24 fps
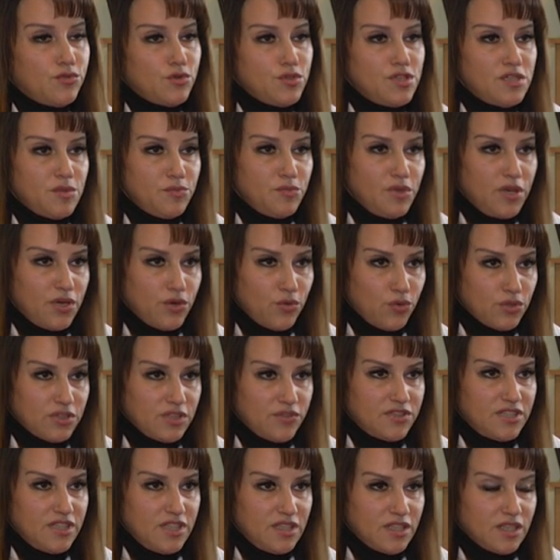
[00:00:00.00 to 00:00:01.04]
8
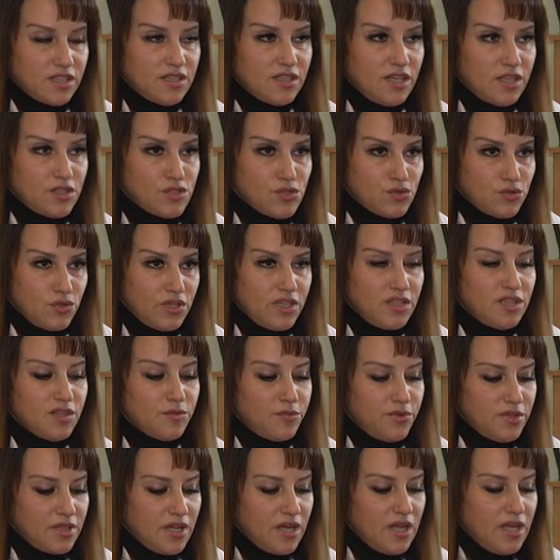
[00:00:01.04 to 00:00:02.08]
миллионов денег на инсулины
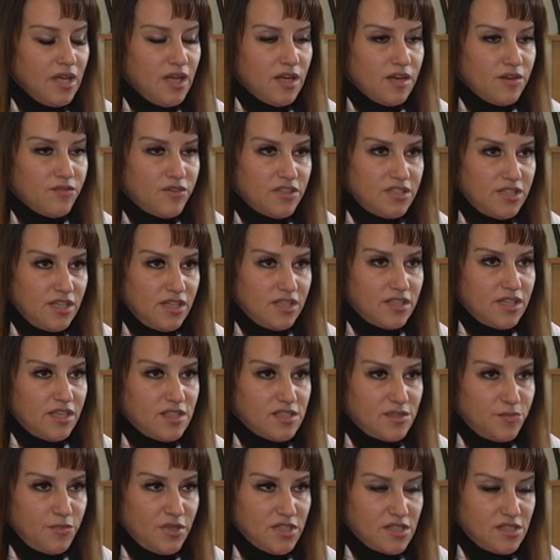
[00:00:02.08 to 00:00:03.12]
было выделено
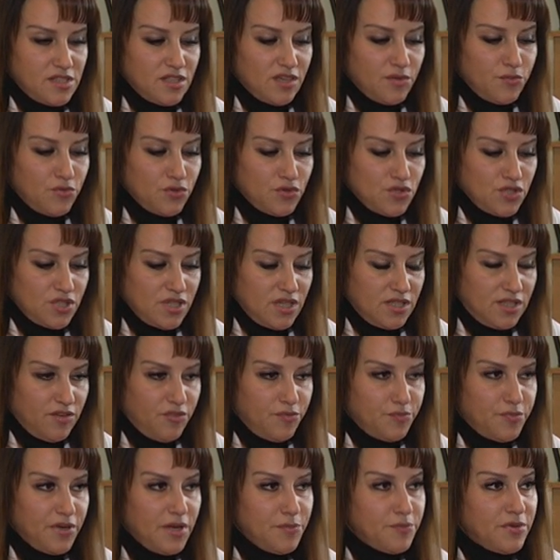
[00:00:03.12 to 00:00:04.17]
из местных бюджетов.
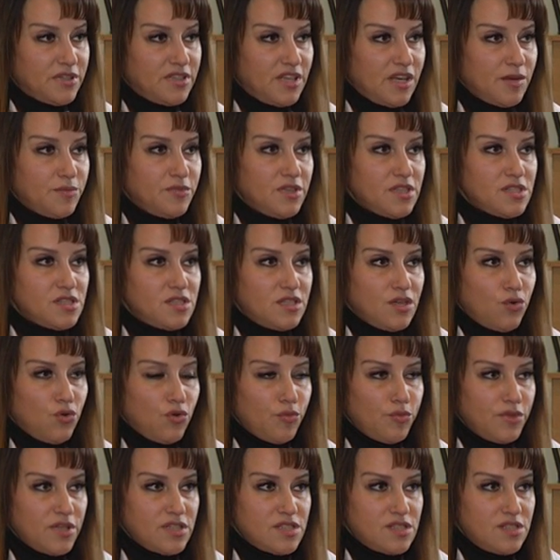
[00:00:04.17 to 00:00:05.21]
При потребности
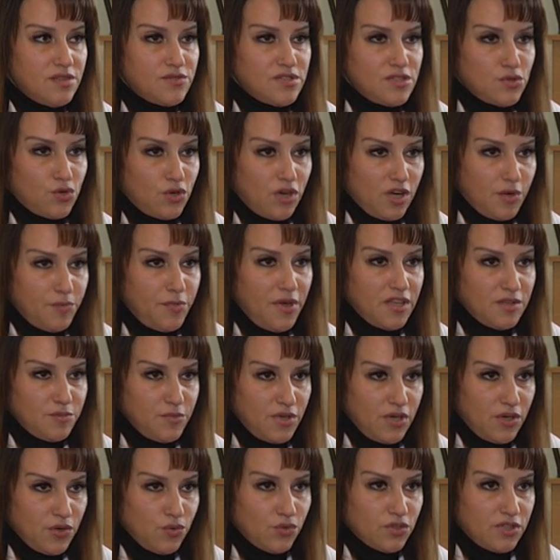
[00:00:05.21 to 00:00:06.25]
области в 45
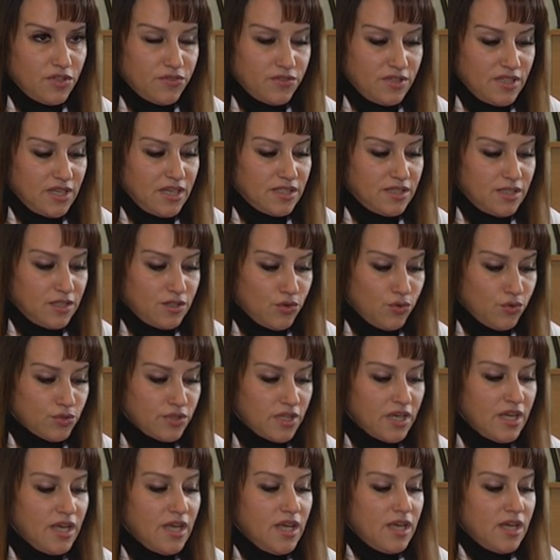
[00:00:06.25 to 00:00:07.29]
миллионов на этот
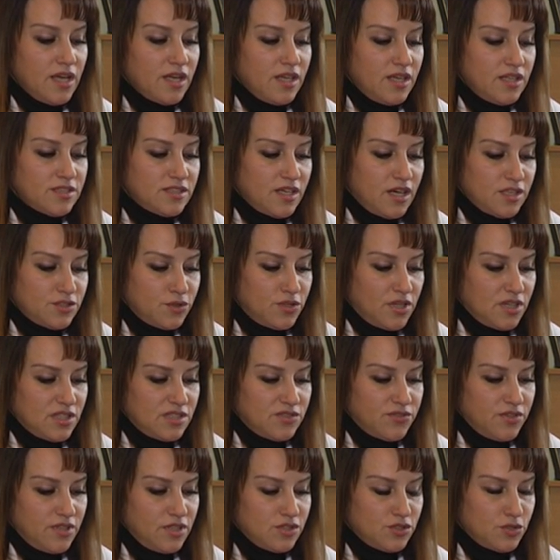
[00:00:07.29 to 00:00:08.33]
год из
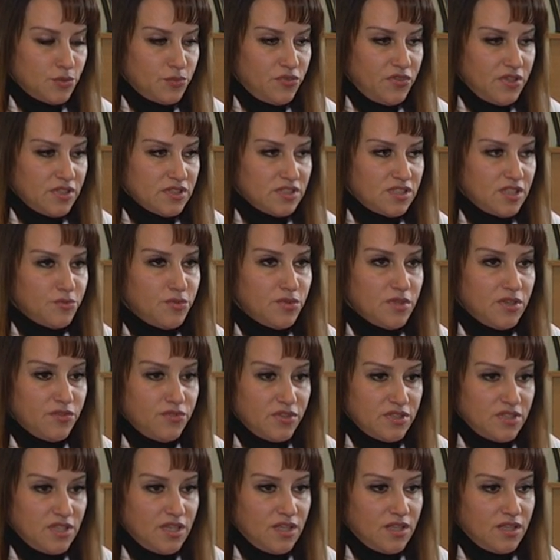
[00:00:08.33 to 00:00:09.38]
государственной субвенции было
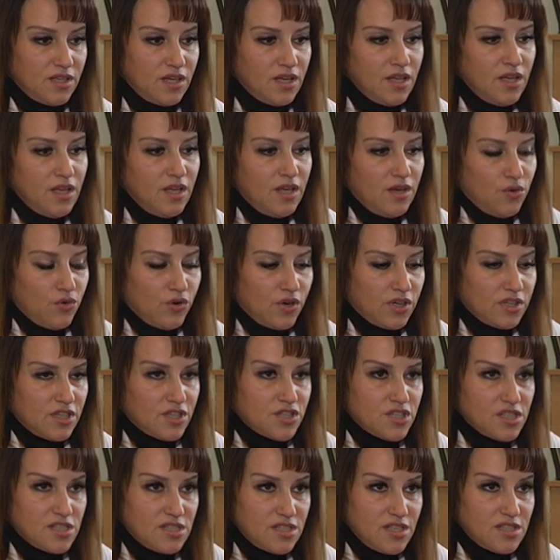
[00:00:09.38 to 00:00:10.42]
выделено около
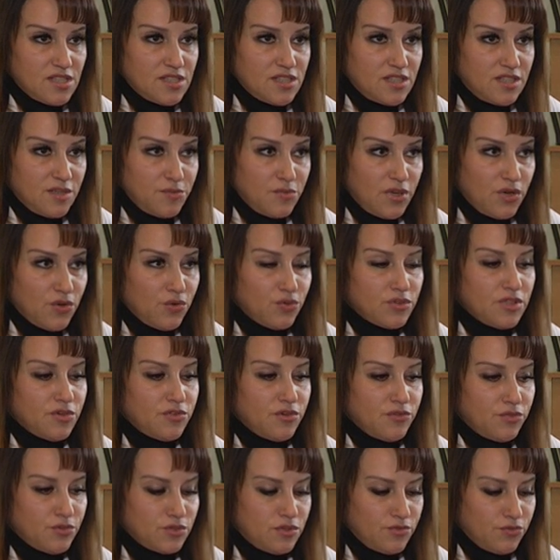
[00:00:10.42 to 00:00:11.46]
16
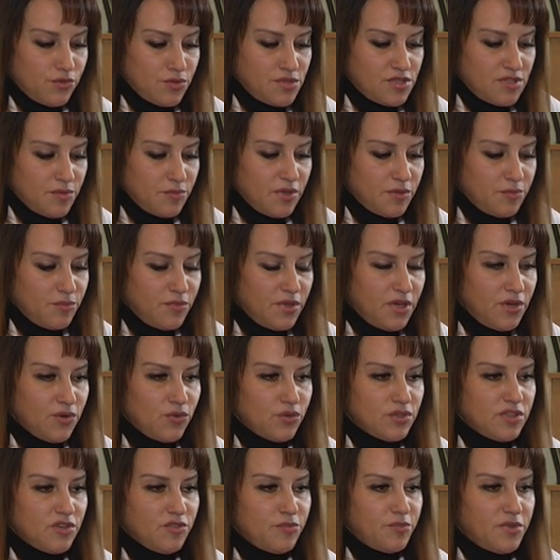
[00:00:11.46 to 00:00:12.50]
миллионов. Вот 8
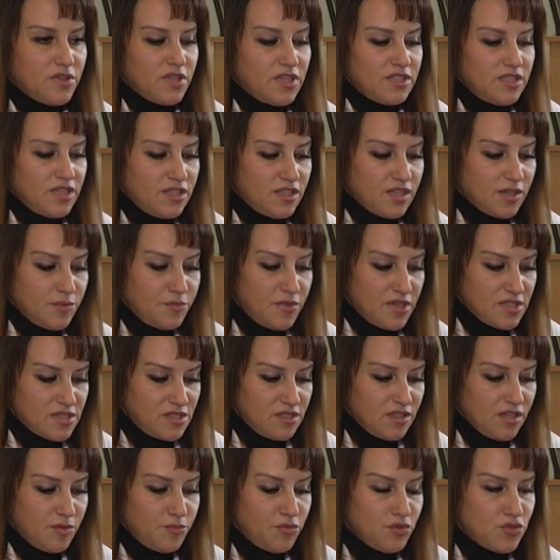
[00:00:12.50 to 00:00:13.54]
миллионов было денег
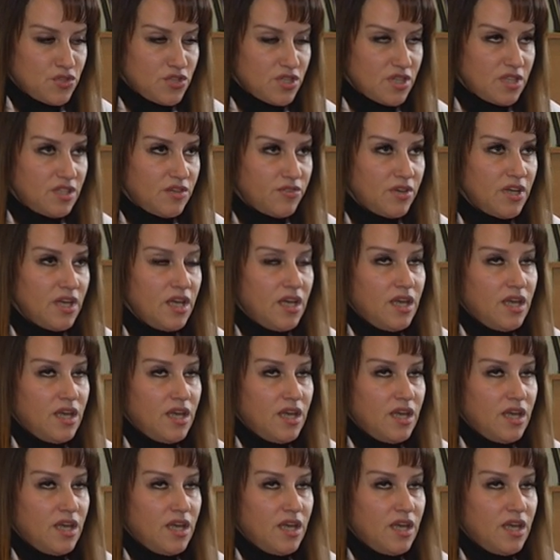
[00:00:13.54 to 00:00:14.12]
местных бюджетов.